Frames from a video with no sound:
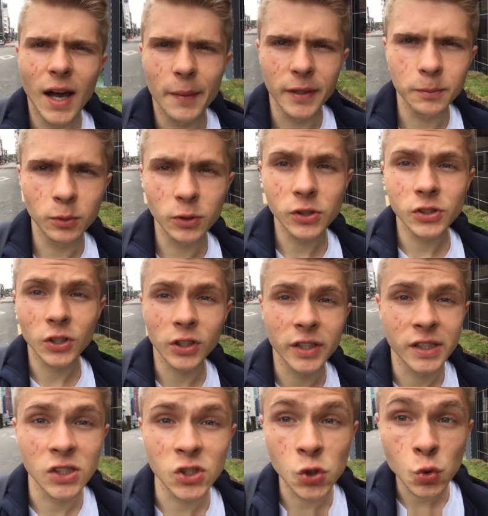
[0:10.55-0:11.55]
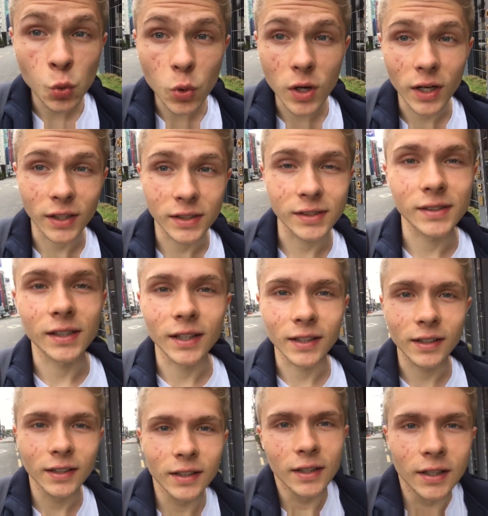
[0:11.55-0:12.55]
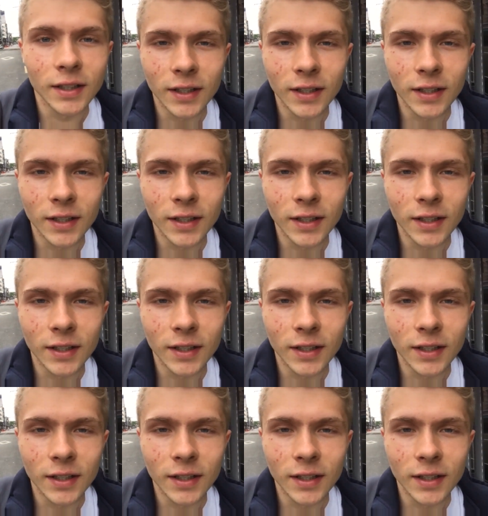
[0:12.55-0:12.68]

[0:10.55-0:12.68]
Aber die Busse sollen hier so krass sein.